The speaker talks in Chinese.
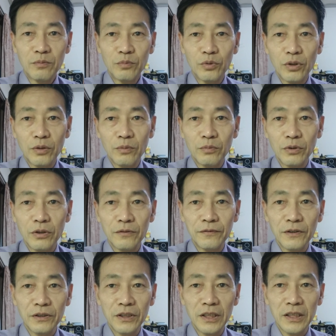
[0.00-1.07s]
默默
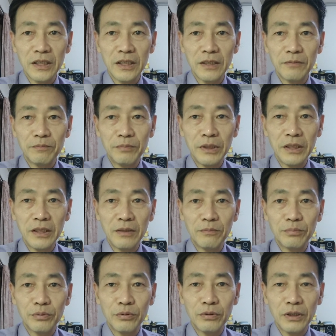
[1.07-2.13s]
奉献的人必定
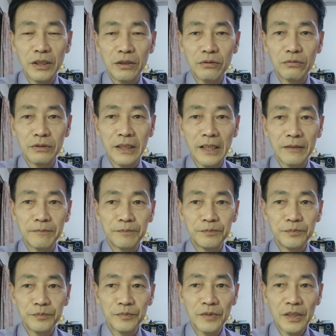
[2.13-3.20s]
不会孤单。
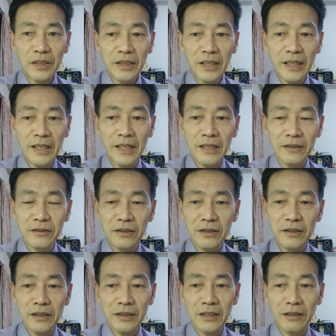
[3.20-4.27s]
太阳圣
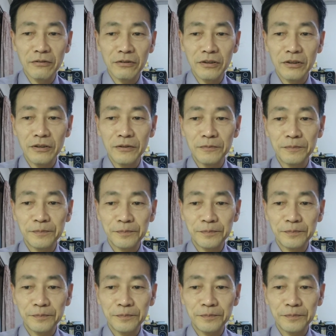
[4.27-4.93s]
的导师，